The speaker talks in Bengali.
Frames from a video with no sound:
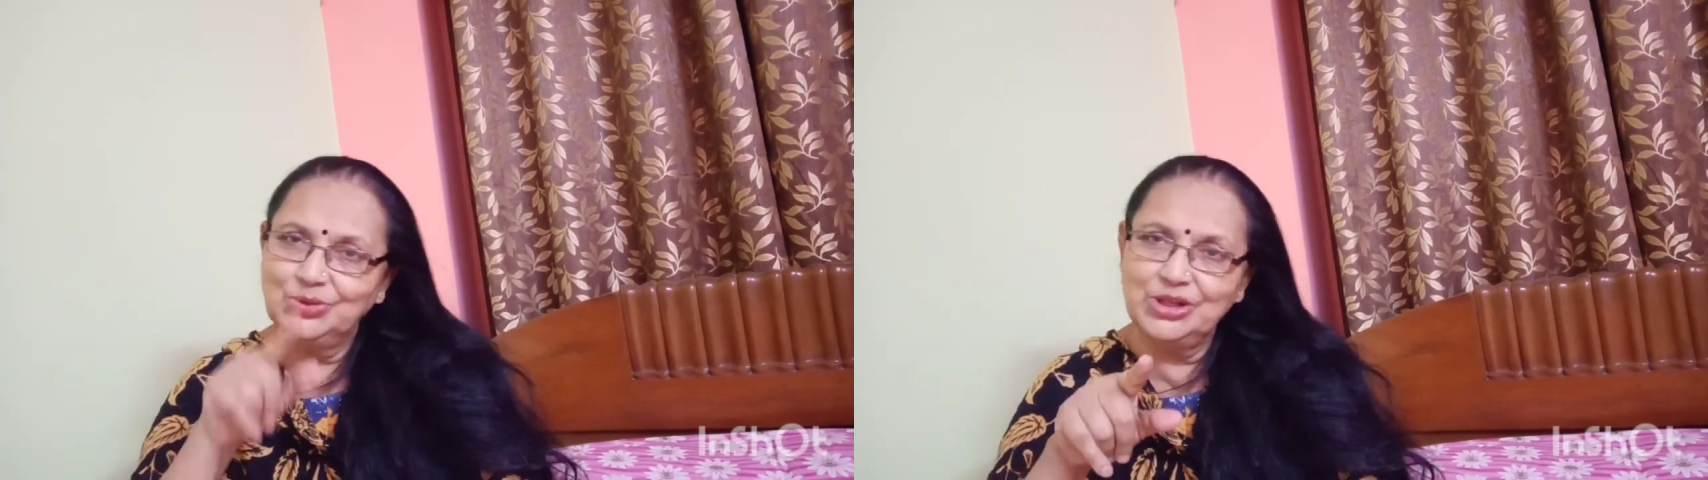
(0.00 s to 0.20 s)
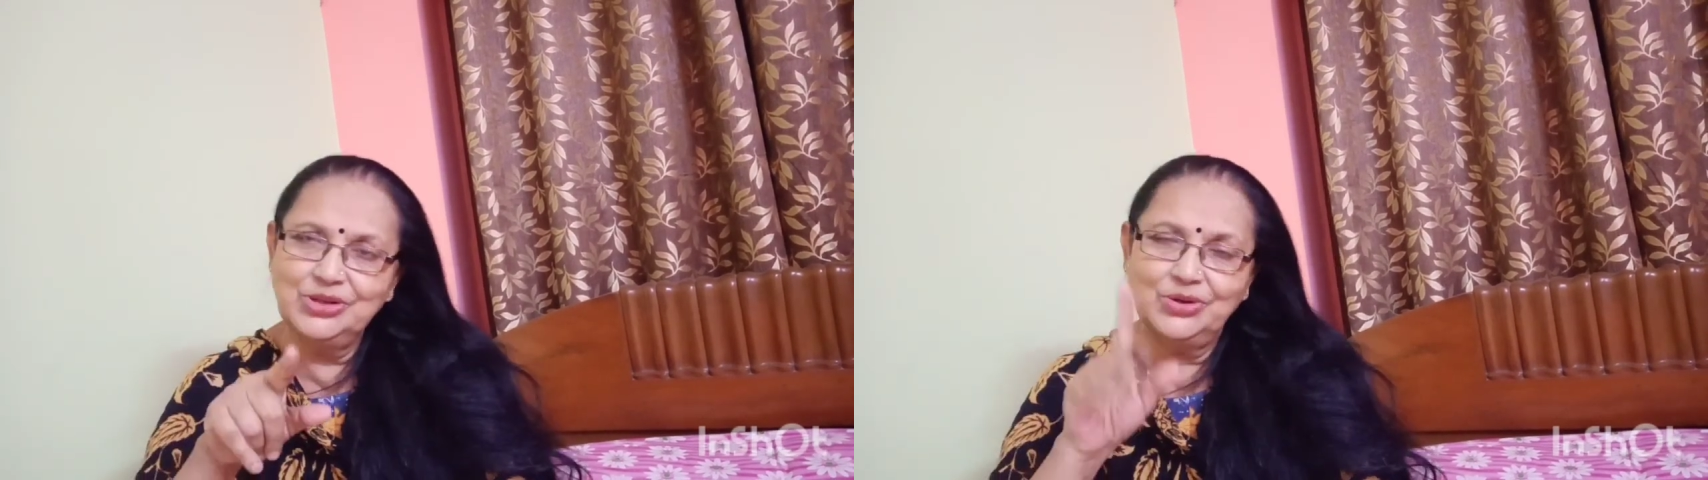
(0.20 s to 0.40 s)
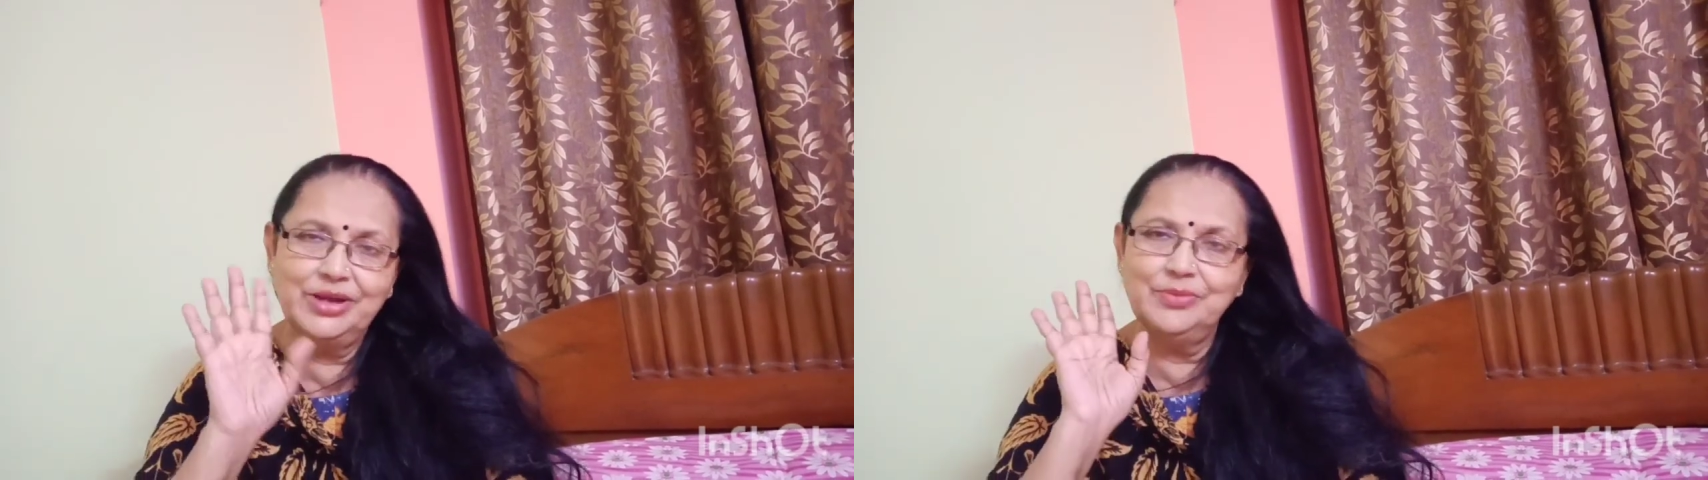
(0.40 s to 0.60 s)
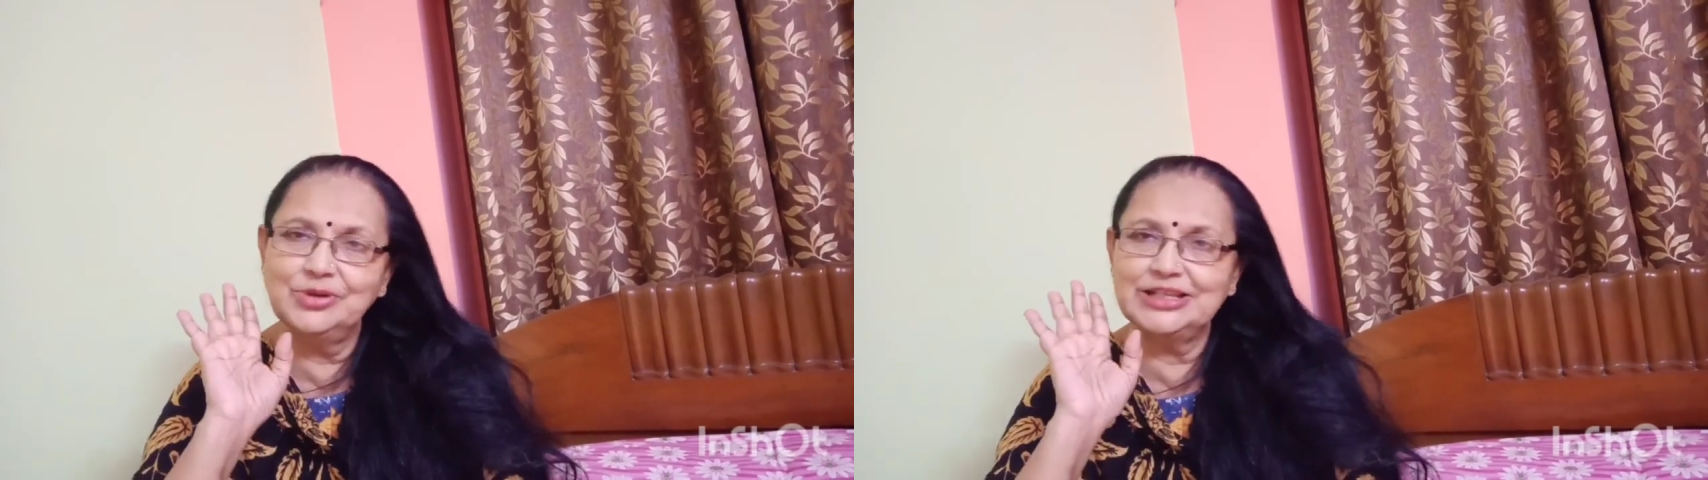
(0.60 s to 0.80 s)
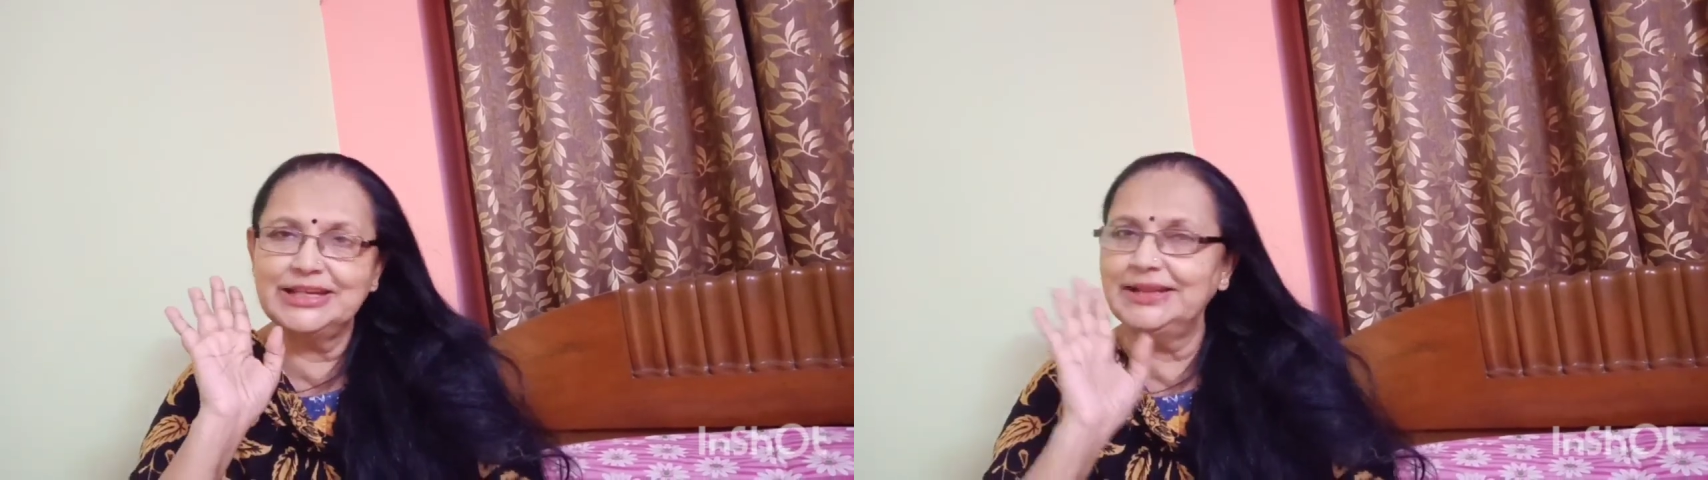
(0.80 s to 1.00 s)
দুদিন ধরেই
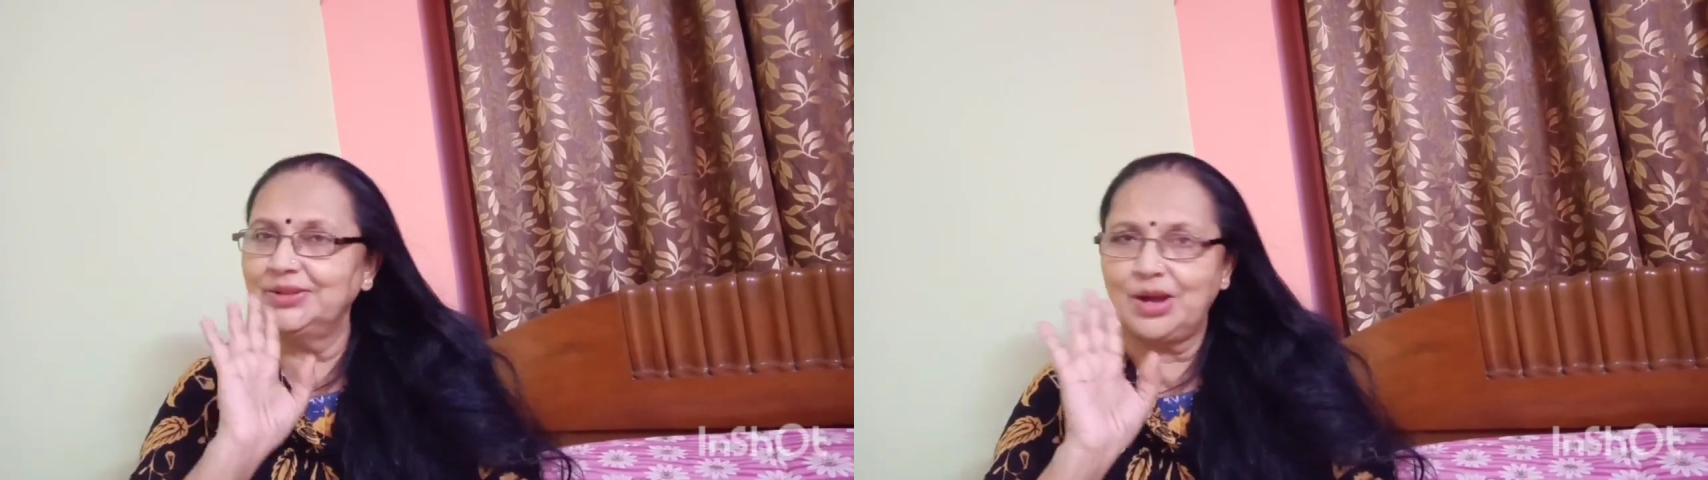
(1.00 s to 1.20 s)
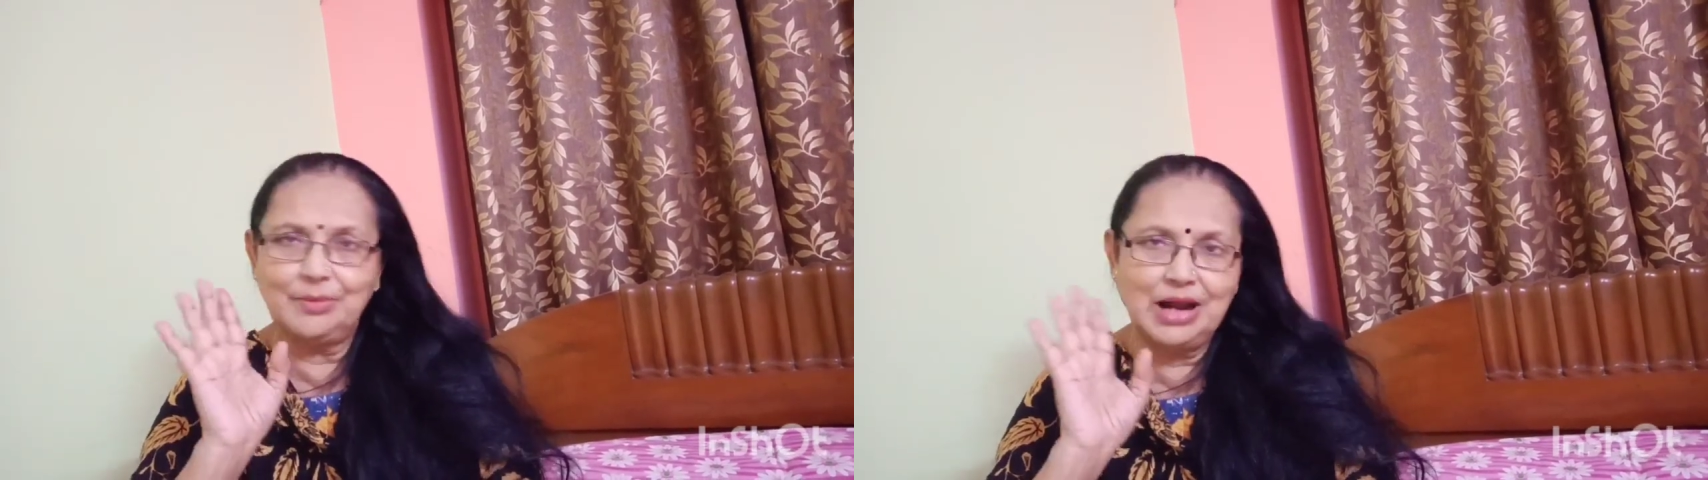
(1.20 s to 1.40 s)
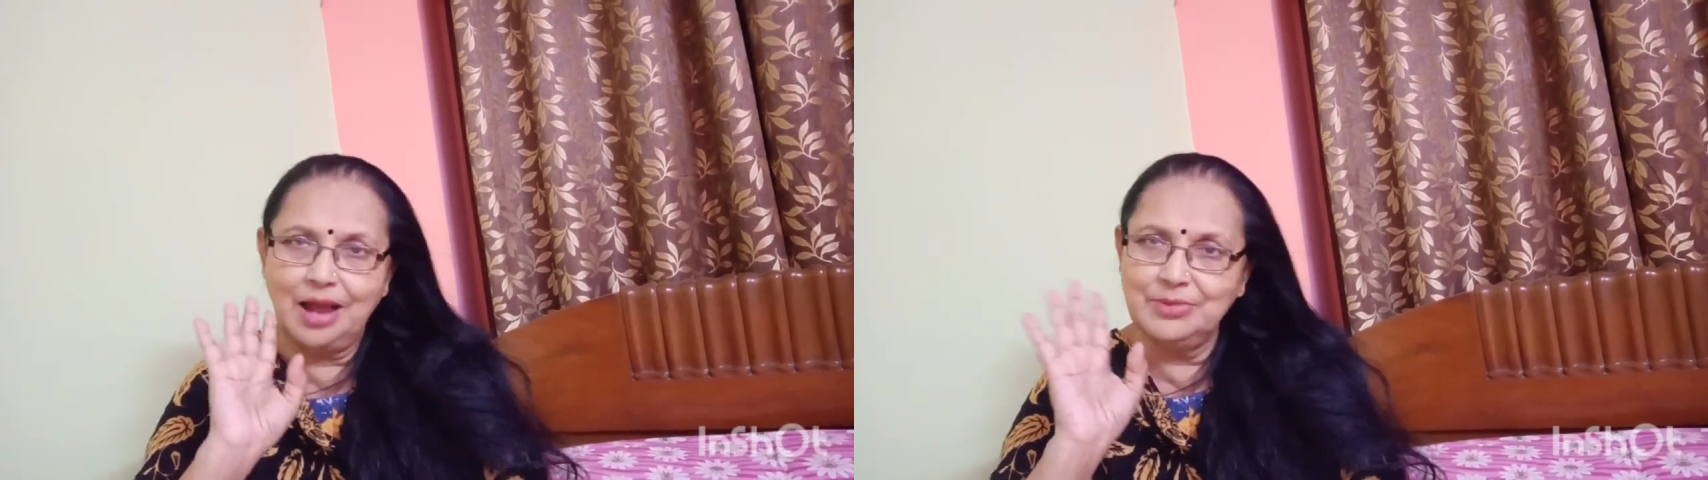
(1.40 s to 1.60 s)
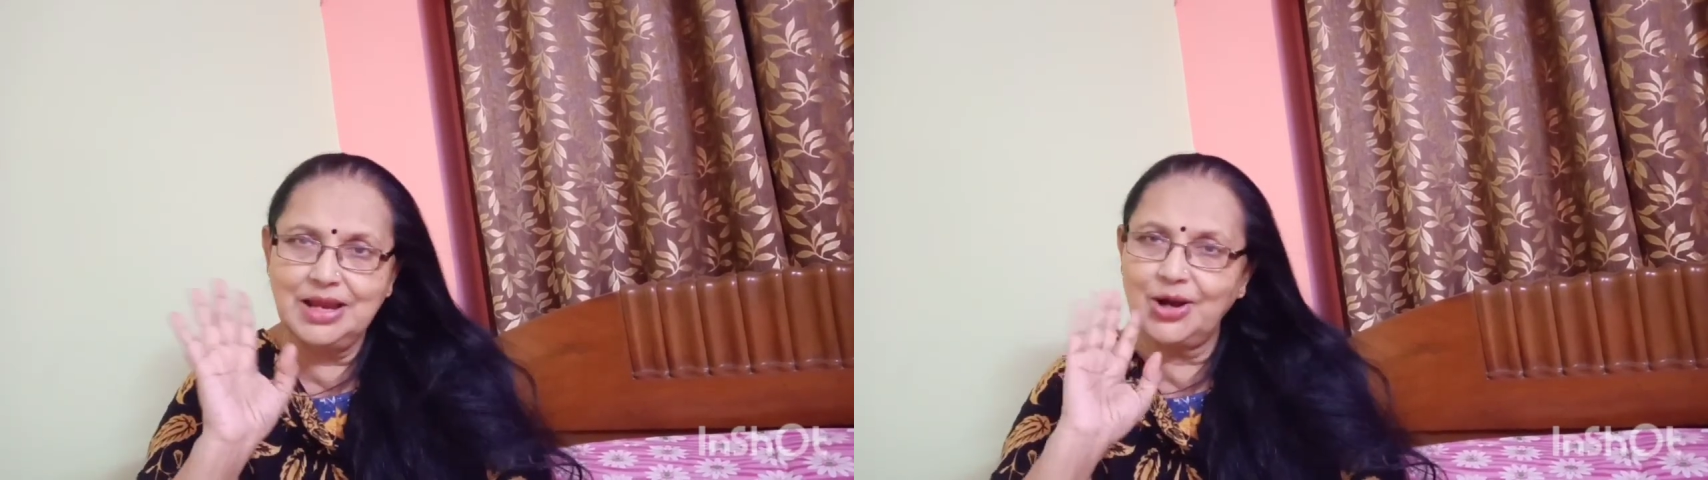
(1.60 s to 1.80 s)
বলছি কিন্তু আমার আমি